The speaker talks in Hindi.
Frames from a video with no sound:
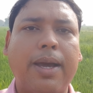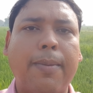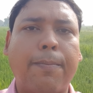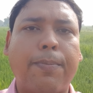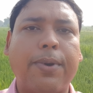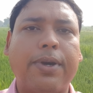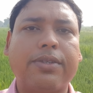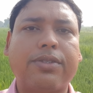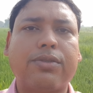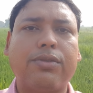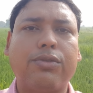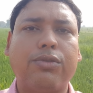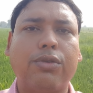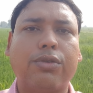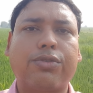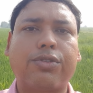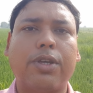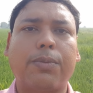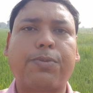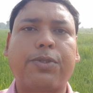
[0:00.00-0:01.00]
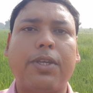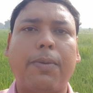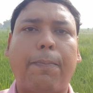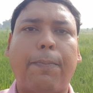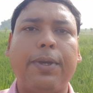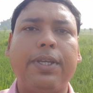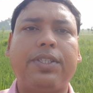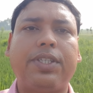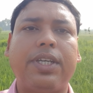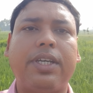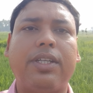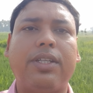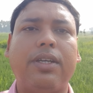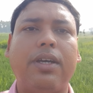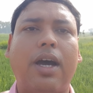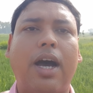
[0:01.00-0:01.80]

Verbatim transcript: कैंपस जो सबसे पीछे